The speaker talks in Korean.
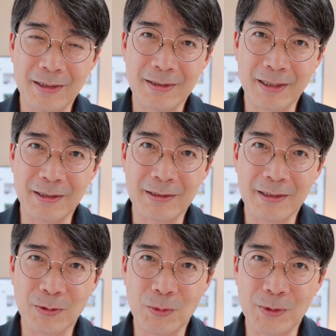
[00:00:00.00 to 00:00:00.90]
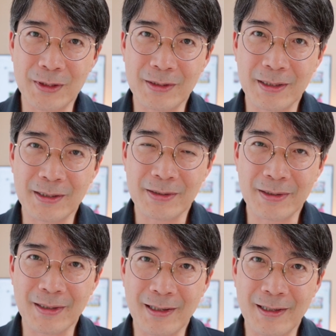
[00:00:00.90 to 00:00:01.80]
자리를 잡고 있지
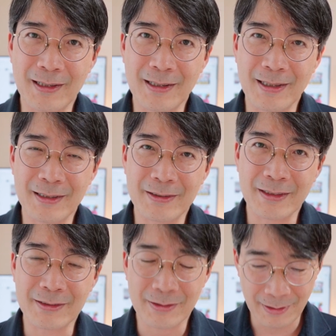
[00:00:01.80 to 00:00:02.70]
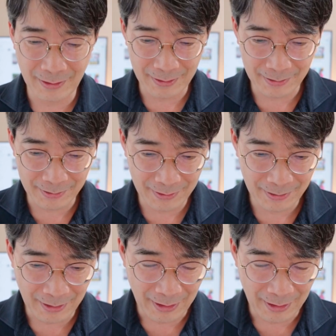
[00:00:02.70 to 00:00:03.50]
않았을까라는 생각을